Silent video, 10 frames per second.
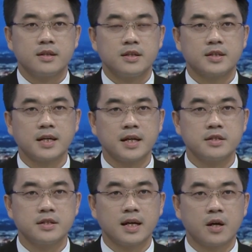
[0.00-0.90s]
Sáng nay,
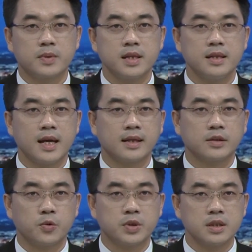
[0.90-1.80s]
Trường Đại học Kiên Giang đã
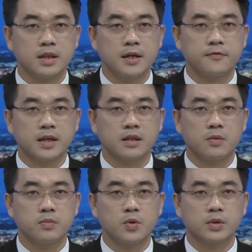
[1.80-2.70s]
tổ chức lễ phát
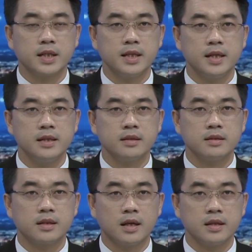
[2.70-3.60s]
động cuộc thi ý tưởng
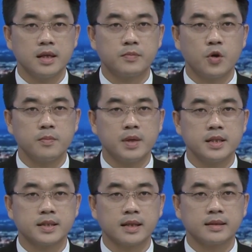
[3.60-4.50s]
khởi nghiệp đổi mới sáng